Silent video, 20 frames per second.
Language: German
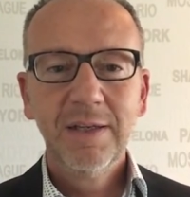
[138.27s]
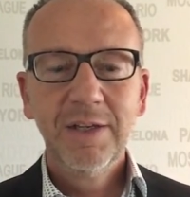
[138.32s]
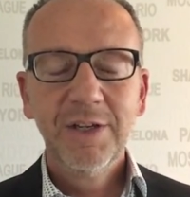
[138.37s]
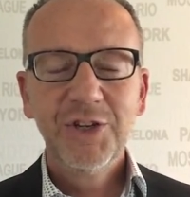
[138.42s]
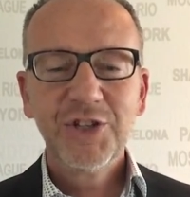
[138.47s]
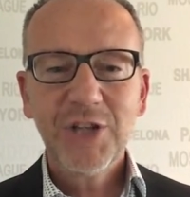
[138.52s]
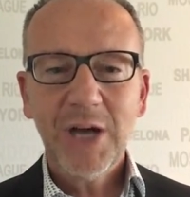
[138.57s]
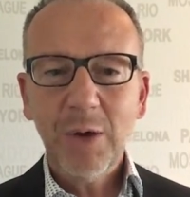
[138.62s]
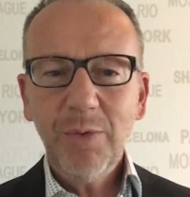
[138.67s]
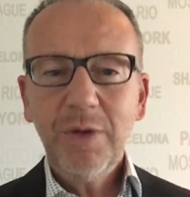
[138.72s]

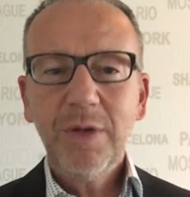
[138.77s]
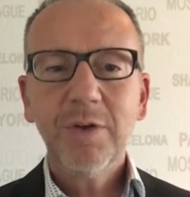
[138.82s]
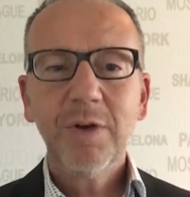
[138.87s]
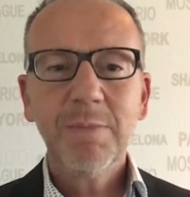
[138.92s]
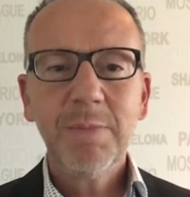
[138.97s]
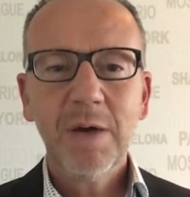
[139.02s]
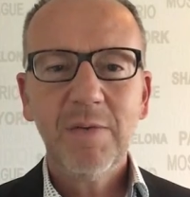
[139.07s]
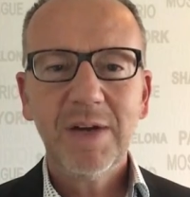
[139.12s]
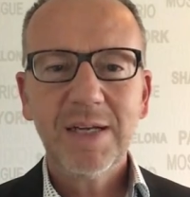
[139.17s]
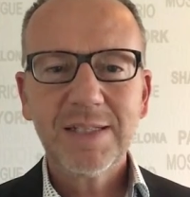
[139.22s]
Schau dir doch
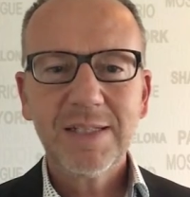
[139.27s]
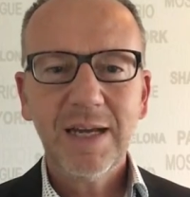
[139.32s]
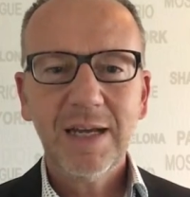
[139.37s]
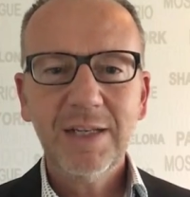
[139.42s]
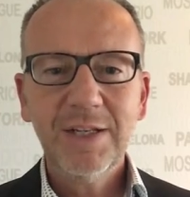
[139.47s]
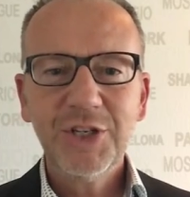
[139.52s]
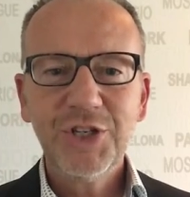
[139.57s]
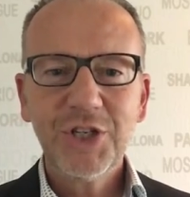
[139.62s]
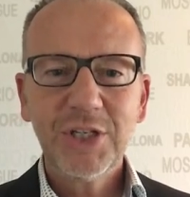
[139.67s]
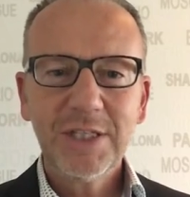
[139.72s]
mal was
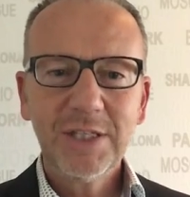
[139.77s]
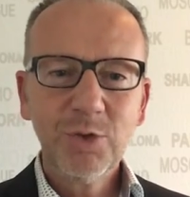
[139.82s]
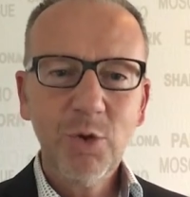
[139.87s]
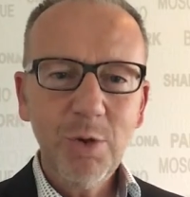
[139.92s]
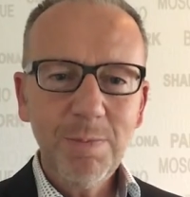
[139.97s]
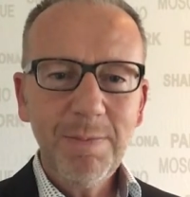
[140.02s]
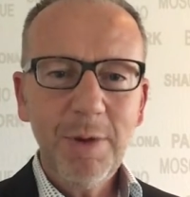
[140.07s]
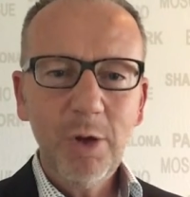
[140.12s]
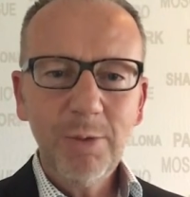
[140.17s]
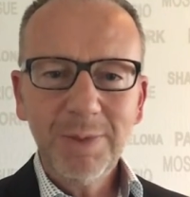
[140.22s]
an.
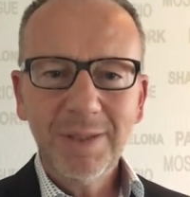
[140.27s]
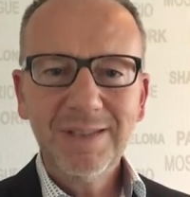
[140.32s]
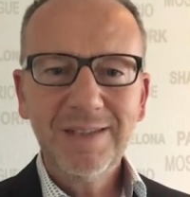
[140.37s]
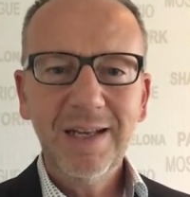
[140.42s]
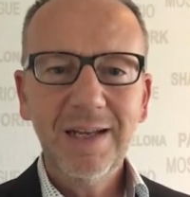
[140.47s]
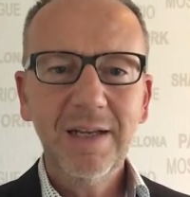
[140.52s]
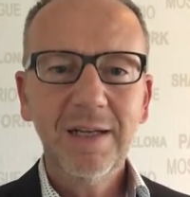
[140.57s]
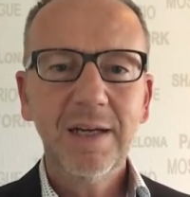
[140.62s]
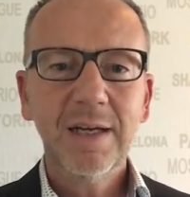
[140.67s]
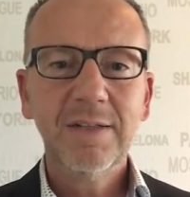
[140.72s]
Guck mal über den
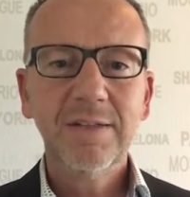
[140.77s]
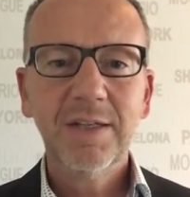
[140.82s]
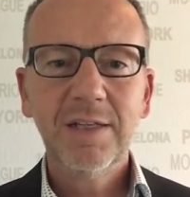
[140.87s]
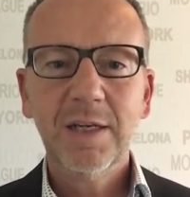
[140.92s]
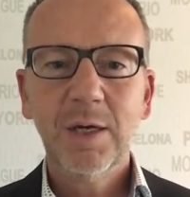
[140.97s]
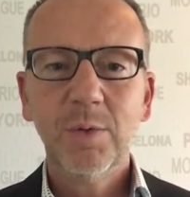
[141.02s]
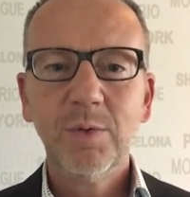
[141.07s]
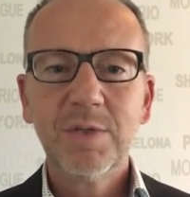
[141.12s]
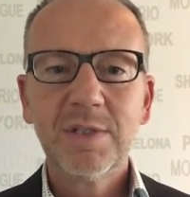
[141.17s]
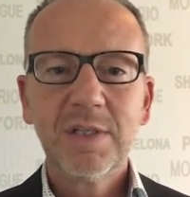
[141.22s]
Tellerrand
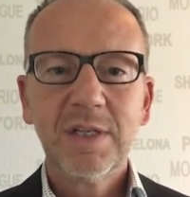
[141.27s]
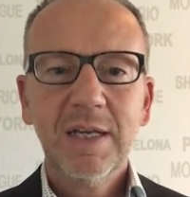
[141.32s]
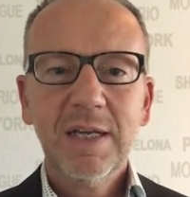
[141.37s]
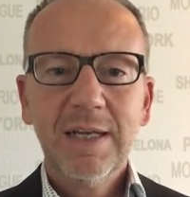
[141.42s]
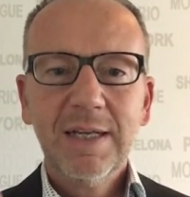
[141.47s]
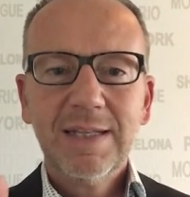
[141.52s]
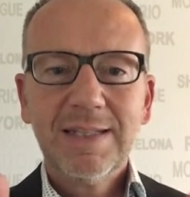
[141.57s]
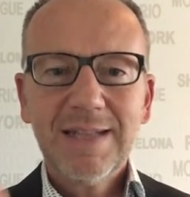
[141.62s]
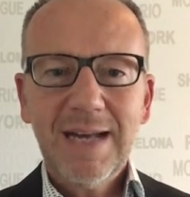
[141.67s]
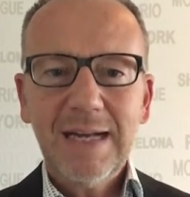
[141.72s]
hinaus.
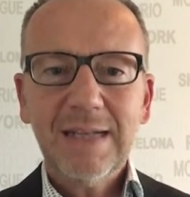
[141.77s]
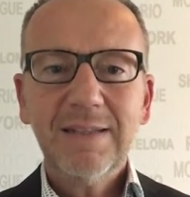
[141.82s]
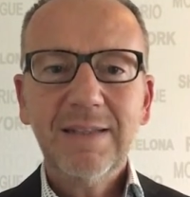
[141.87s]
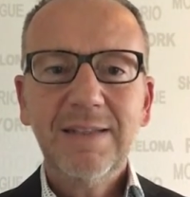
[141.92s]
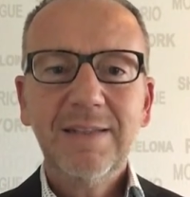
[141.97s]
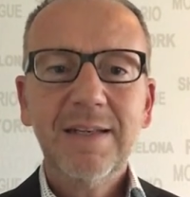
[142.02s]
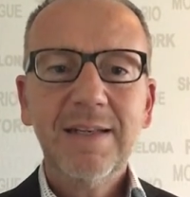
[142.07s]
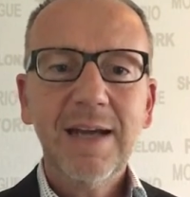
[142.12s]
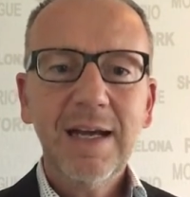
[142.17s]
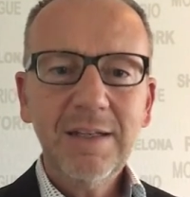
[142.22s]
Sag
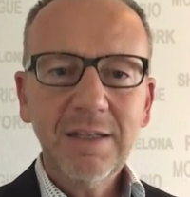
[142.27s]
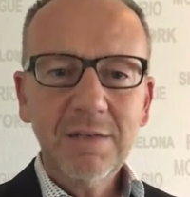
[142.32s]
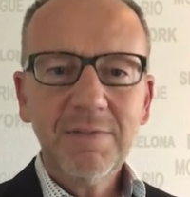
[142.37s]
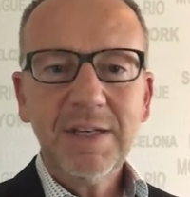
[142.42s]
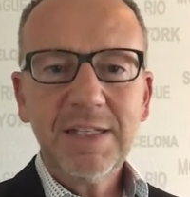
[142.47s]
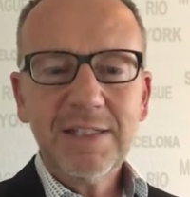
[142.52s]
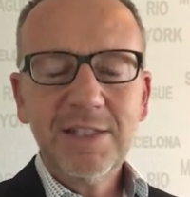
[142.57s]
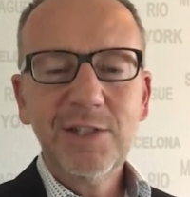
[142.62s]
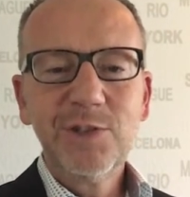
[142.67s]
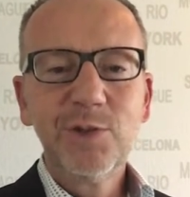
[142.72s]
nicht den anderen,
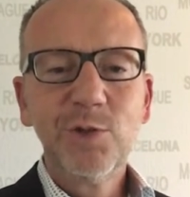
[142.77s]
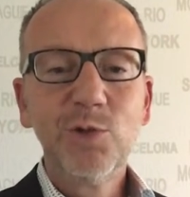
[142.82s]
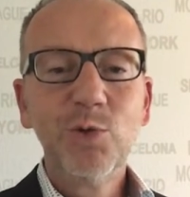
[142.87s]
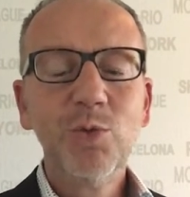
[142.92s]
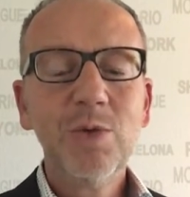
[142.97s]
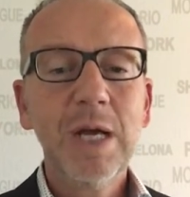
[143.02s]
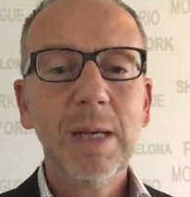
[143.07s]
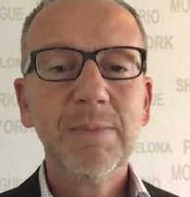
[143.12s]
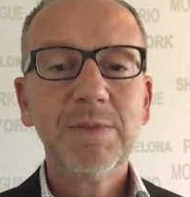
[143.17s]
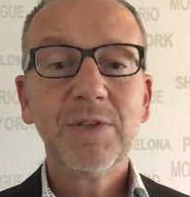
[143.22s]
was sie zu
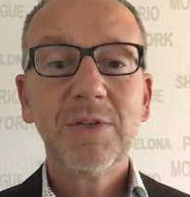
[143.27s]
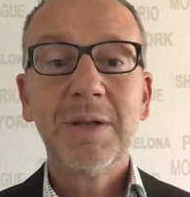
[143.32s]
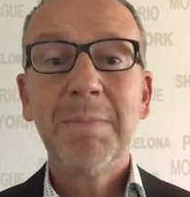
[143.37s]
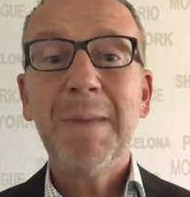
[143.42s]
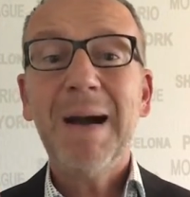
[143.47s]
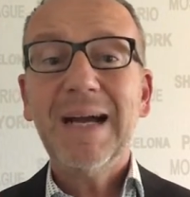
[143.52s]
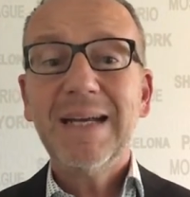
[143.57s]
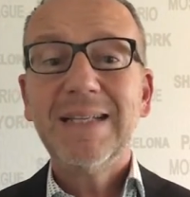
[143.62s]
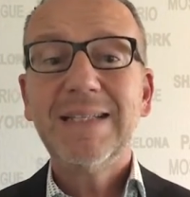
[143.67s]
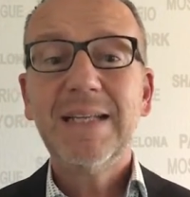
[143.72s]
tun haben, sondern
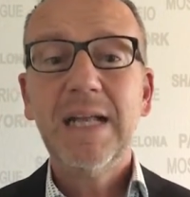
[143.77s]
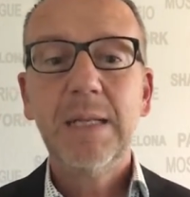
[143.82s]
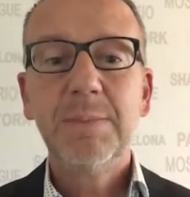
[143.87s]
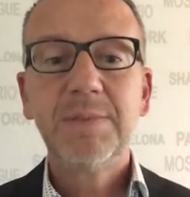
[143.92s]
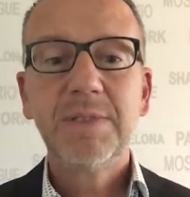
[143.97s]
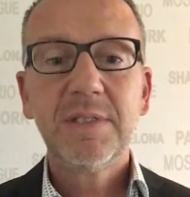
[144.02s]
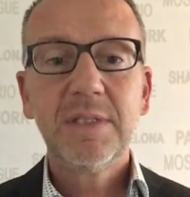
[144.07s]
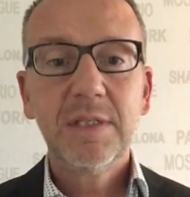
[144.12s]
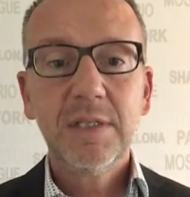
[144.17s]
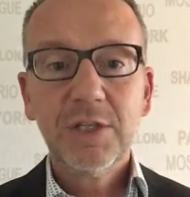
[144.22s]
mach es
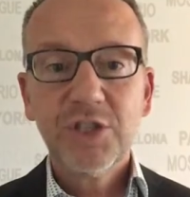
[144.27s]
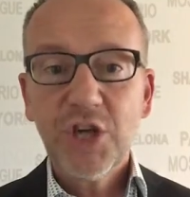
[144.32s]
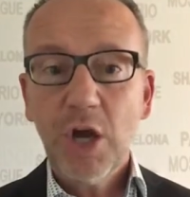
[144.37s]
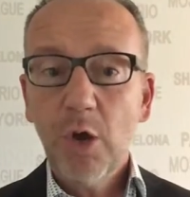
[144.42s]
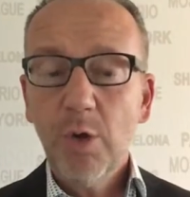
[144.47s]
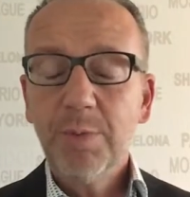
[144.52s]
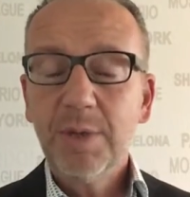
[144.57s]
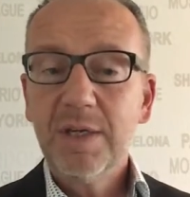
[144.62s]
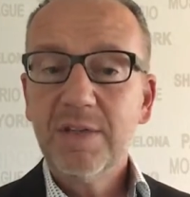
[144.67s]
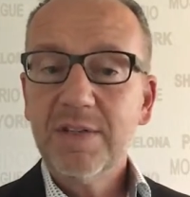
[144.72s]
selbst.
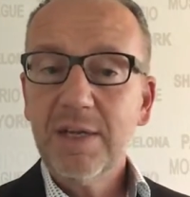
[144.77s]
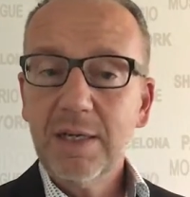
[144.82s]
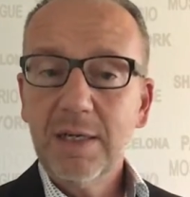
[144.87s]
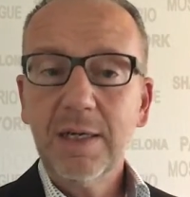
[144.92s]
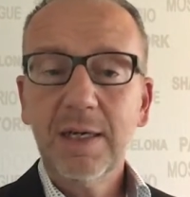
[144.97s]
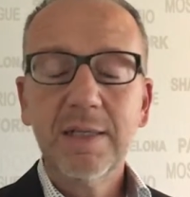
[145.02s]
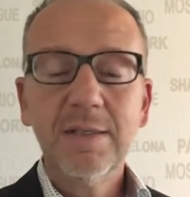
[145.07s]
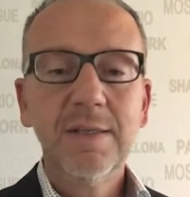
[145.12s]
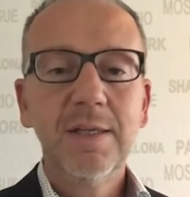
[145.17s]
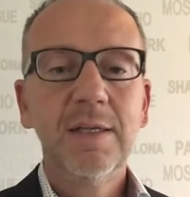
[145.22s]
Schau über den
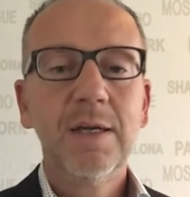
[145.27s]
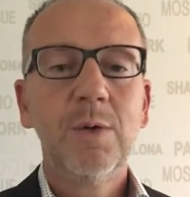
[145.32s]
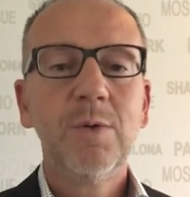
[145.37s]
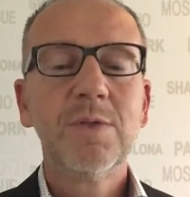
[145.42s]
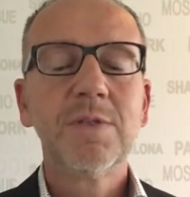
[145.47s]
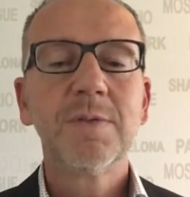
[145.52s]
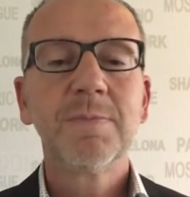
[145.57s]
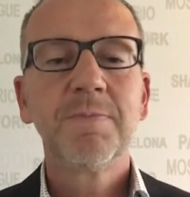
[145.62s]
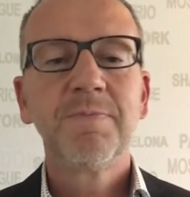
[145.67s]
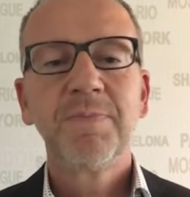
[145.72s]
Tellerrand
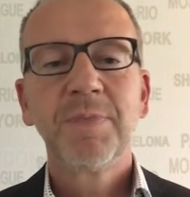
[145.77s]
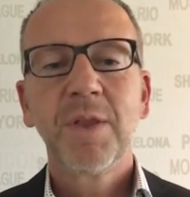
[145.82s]
hinaus